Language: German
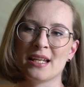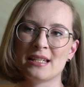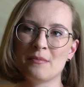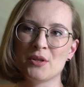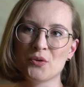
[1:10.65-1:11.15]

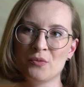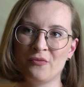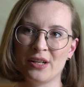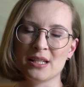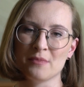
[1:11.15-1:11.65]
damit um,
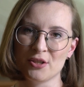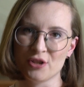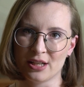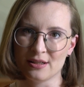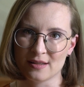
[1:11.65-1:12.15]
wenn ich
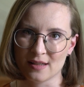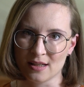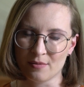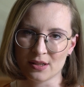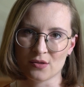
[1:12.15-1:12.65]
Missstände
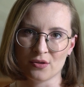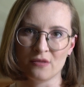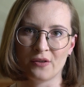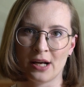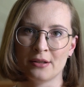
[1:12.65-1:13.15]
sehe bei
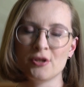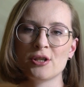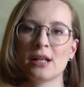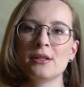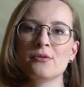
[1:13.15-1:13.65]
solchen
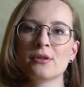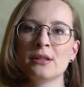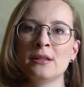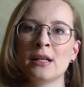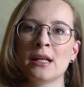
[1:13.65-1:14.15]
Veranstaltungen.